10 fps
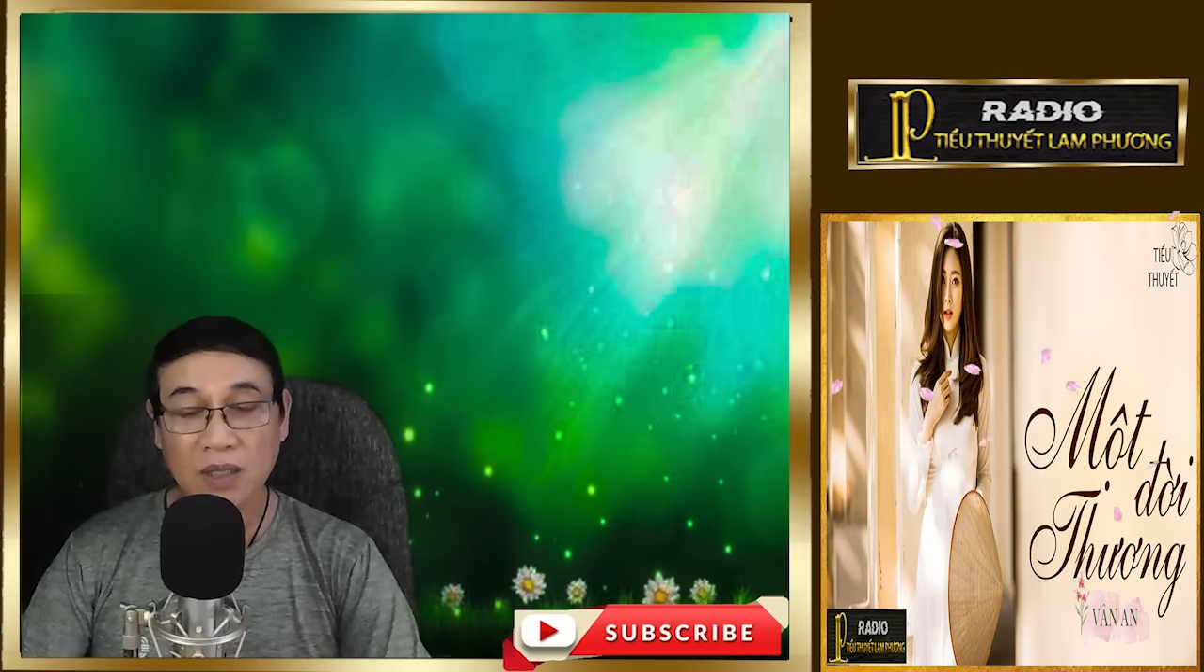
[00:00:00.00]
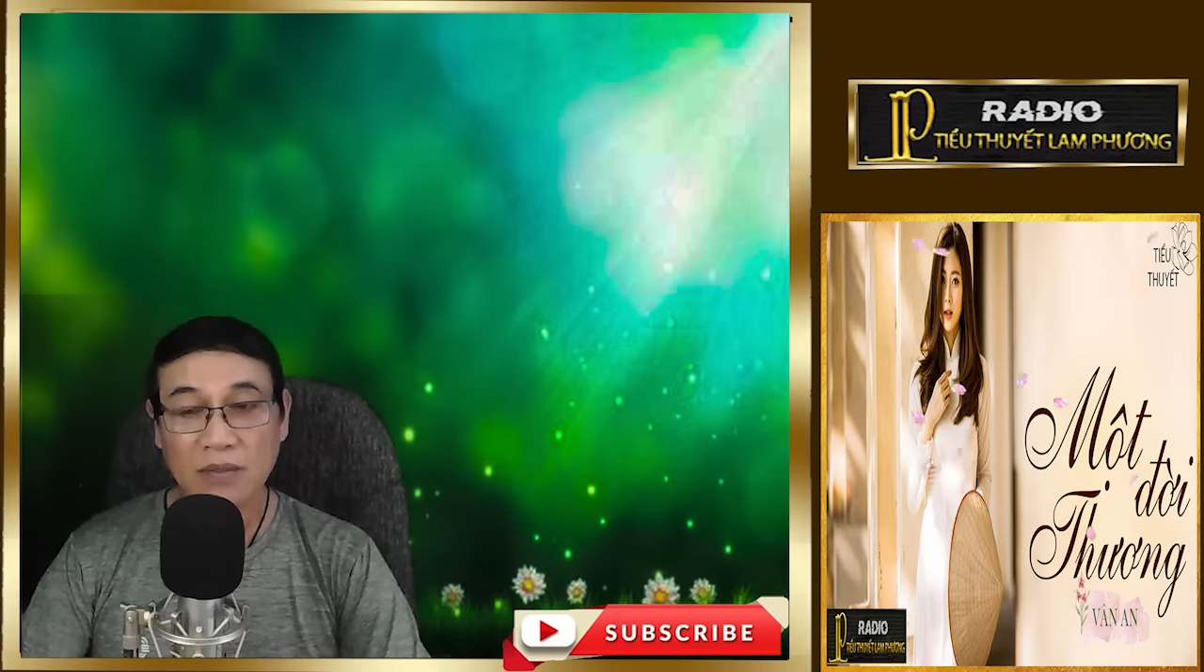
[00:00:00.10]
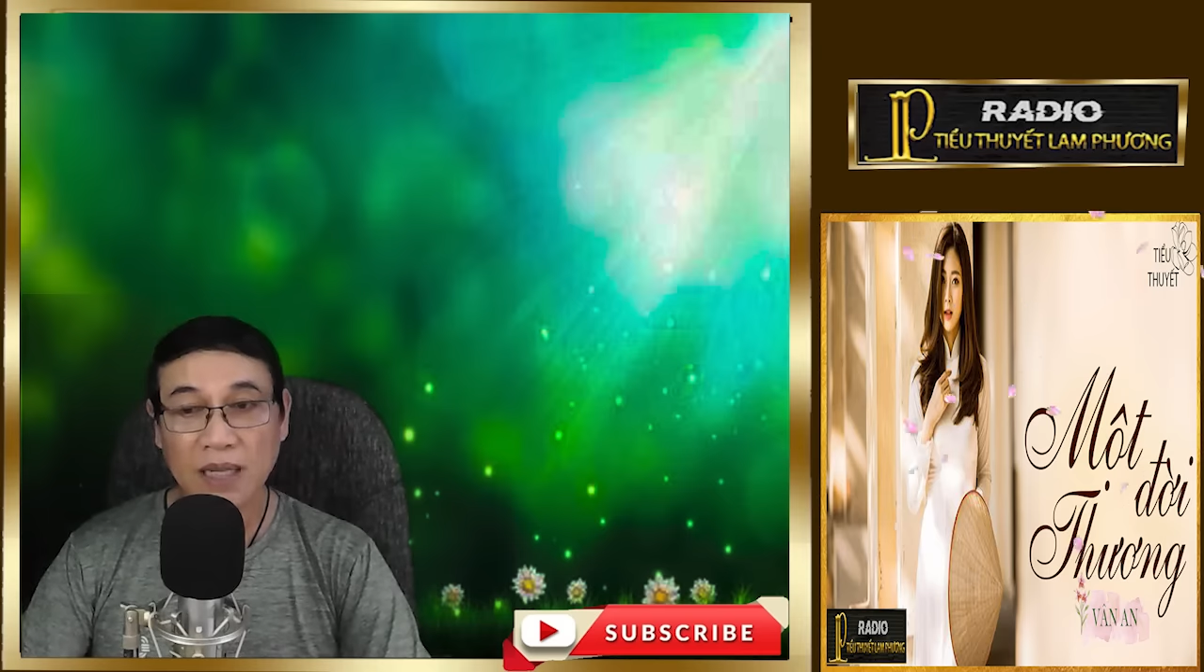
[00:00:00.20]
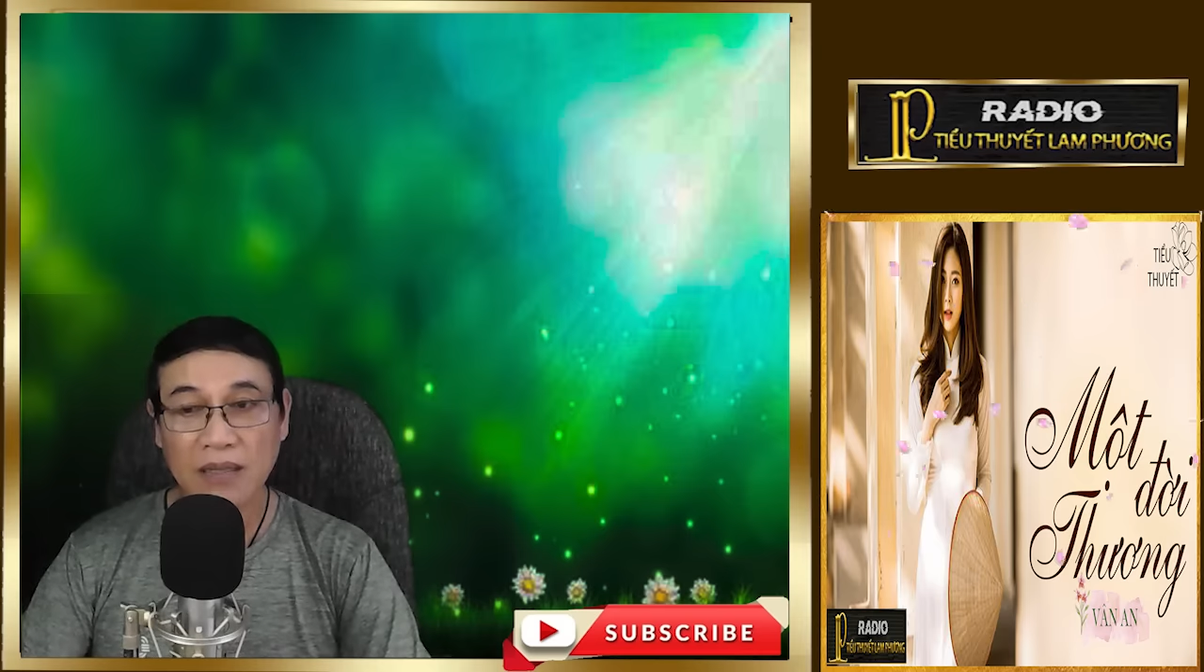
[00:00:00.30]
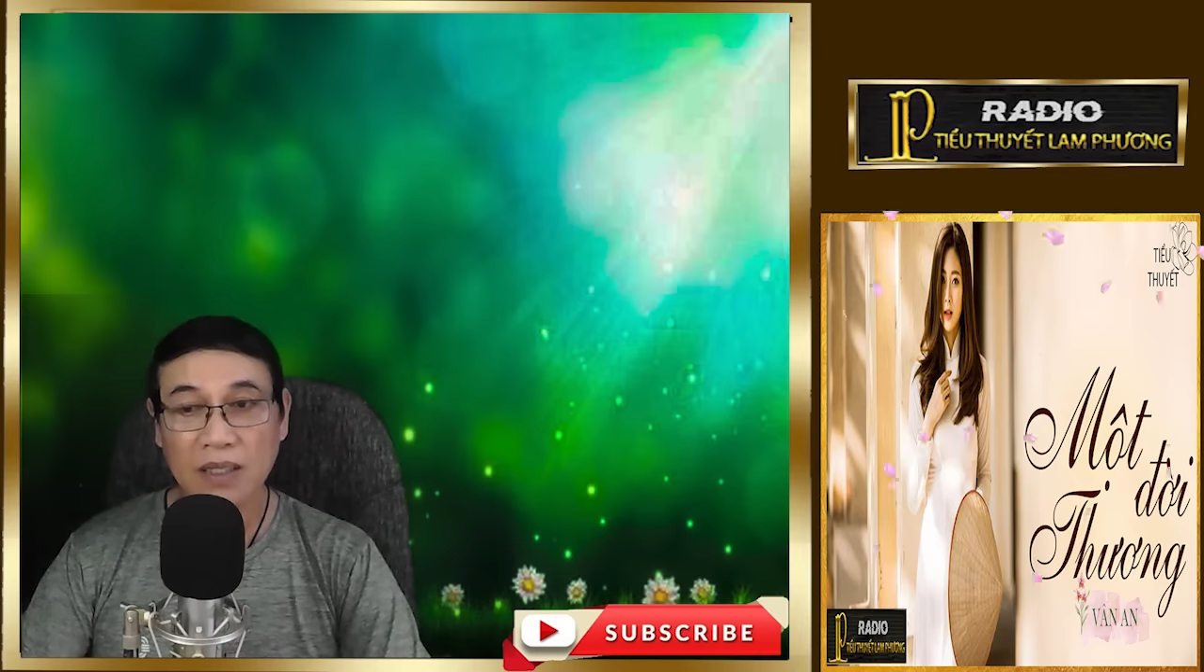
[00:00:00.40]

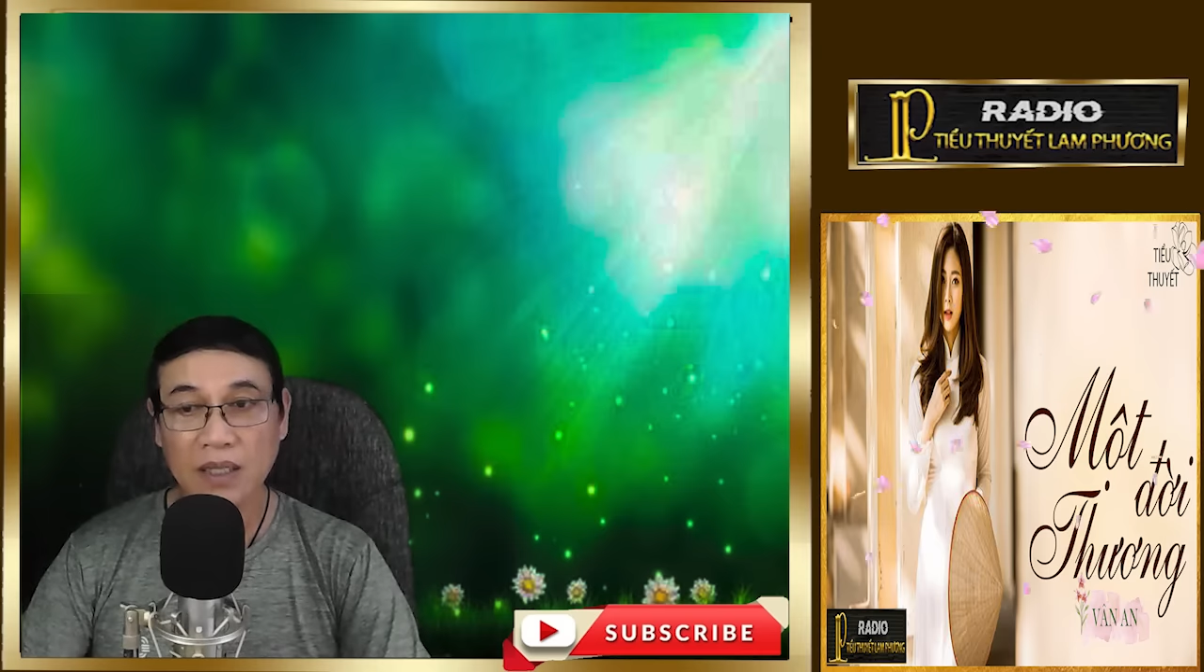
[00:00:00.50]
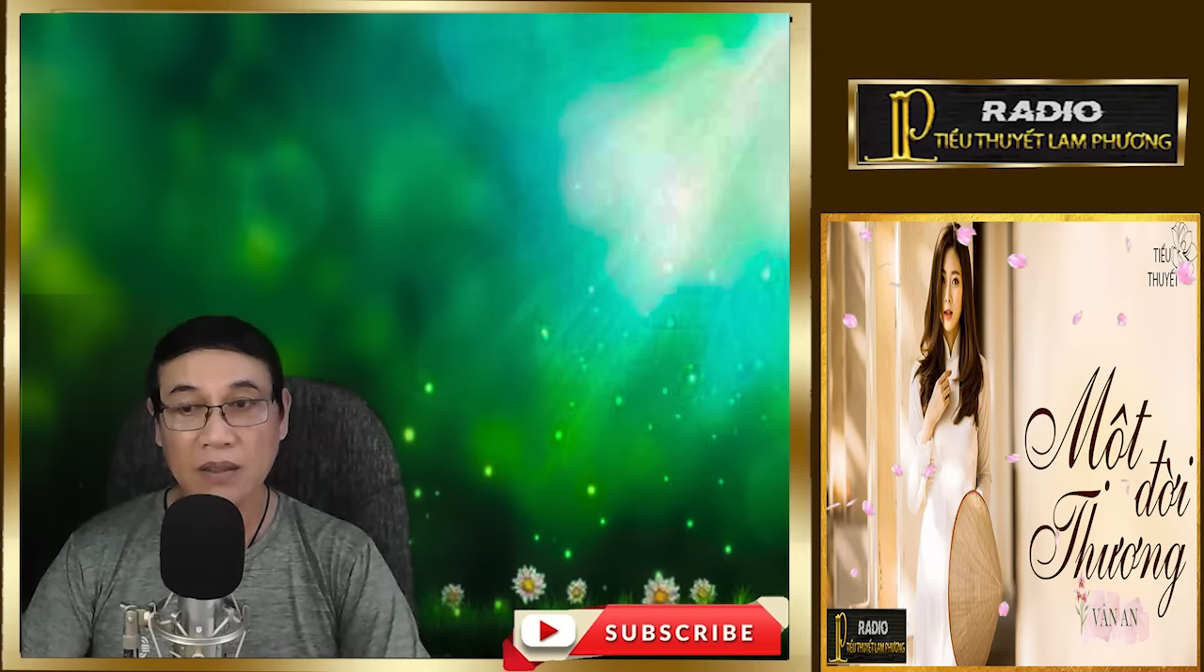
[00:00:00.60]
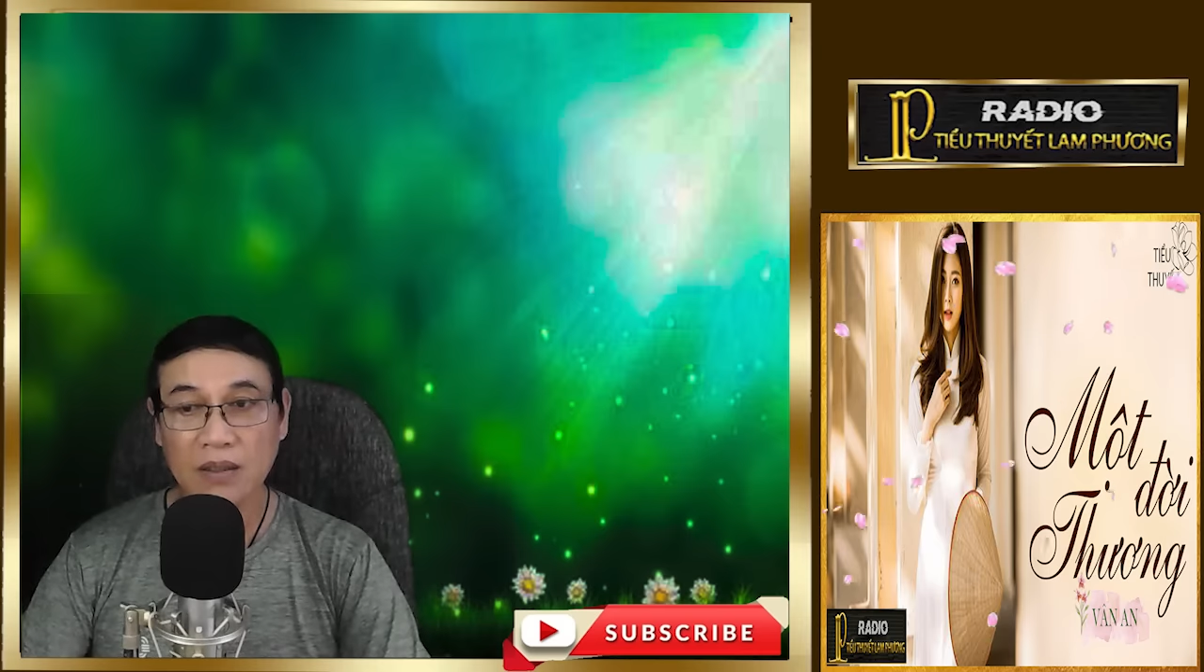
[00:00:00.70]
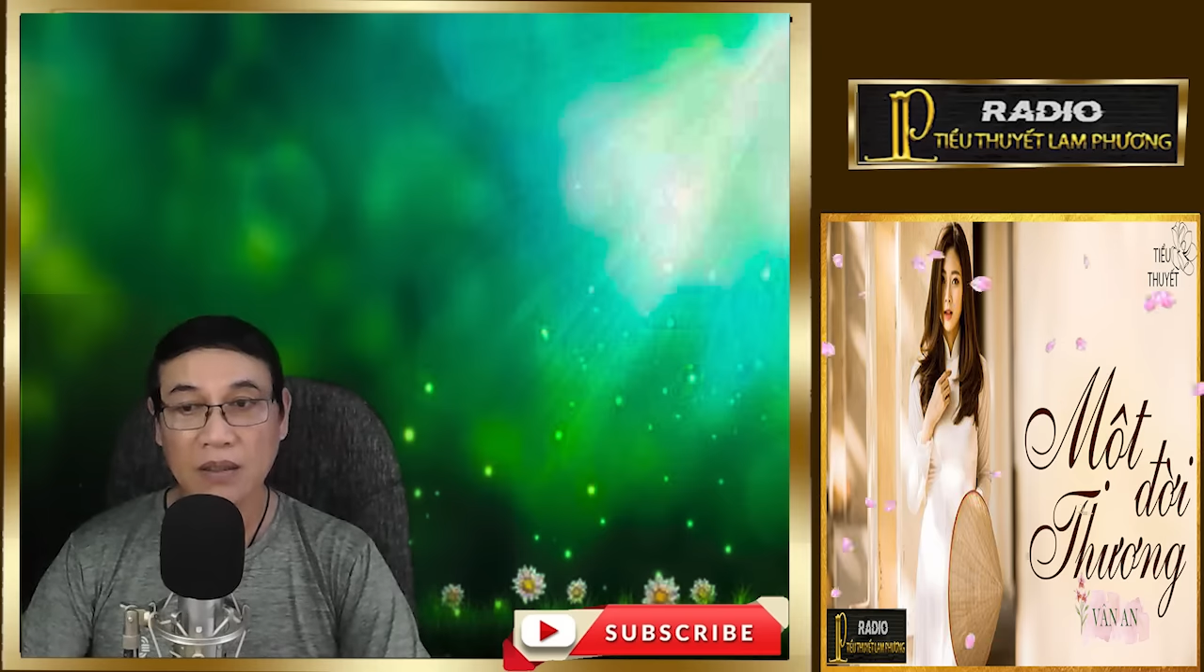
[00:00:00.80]
giúp anh nghe.